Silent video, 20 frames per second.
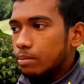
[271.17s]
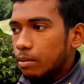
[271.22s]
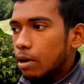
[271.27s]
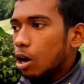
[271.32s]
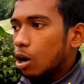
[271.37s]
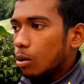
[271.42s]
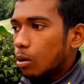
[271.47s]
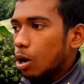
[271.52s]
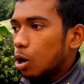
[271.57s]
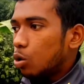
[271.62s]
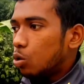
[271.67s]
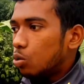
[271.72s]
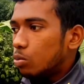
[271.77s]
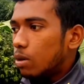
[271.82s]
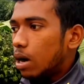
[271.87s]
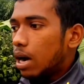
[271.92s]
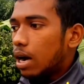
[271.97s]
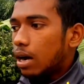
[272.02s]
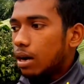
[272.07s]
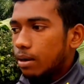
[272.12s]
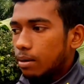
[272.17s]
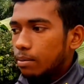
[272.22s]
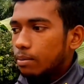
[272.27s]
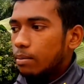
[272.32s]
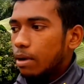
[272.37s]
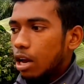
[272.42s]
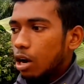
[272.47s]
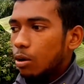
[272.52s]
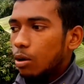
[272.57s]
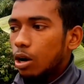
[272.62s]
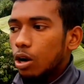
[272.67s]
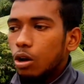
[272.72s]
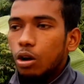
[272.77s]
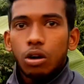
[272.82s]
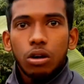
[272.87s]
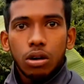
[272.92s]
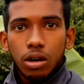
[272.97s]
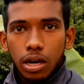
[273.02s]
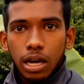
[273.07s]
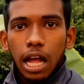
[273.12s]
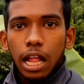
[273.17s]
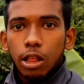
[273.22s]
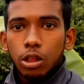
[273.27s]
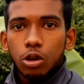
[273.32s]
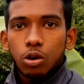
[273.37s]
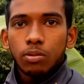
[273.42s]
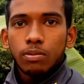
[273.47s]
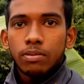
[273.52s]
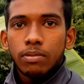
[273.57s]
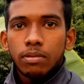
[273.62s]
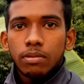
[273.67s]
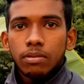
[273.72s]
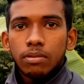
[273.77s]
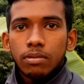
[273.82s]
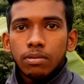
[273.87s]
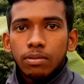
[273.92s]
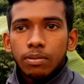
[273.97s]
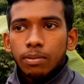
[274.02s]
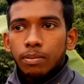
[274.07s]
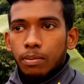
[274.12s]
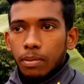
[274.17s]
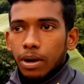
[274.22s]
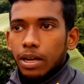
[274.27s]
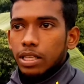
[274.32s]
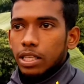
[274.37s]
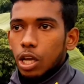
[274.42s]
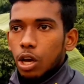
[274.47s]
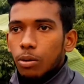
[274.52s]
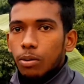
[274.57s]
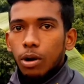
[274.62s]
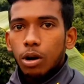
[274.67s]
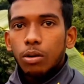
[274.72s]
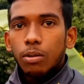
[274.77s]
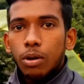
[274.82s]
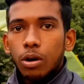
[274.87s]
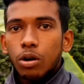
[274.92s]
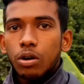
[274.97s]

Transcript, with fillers: ভালো ভালো হুমা ভালো ভালো কালদম আচ্ছা আপনার জানা